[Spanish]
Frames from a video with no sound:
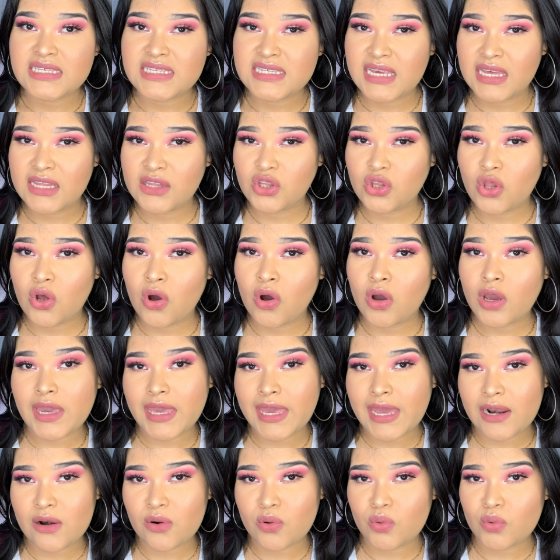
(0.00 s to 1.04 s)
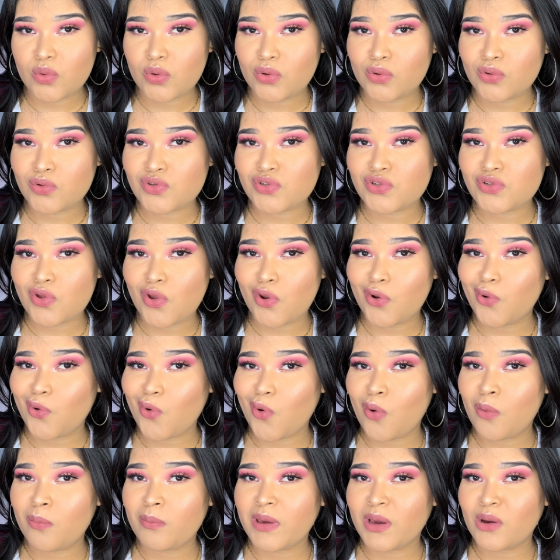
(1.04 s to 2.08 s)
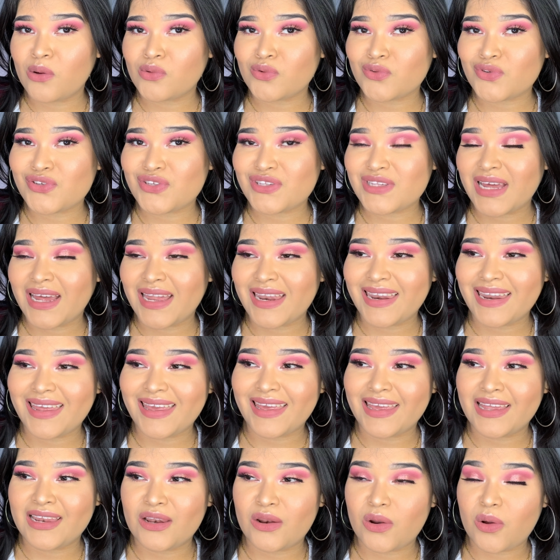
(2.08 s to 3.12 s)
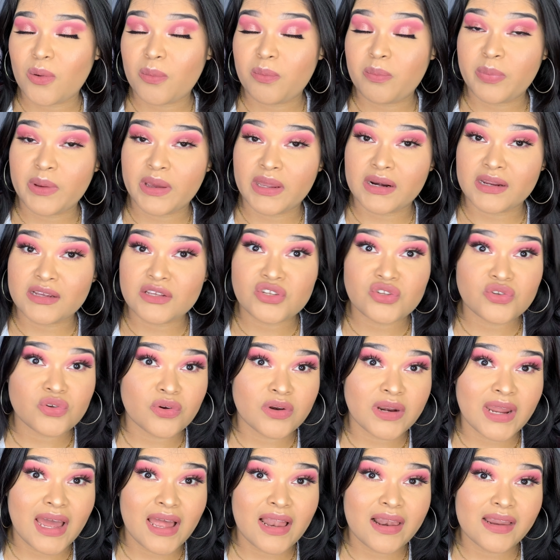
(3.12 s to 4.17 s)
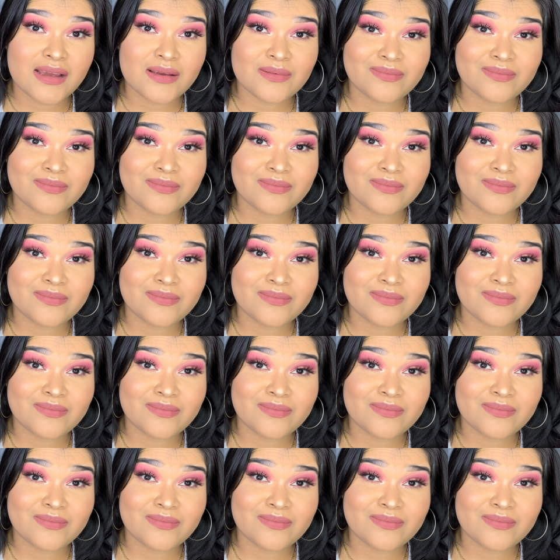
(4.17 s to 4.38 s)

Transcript: siento que algunos no me gustan en lo personal.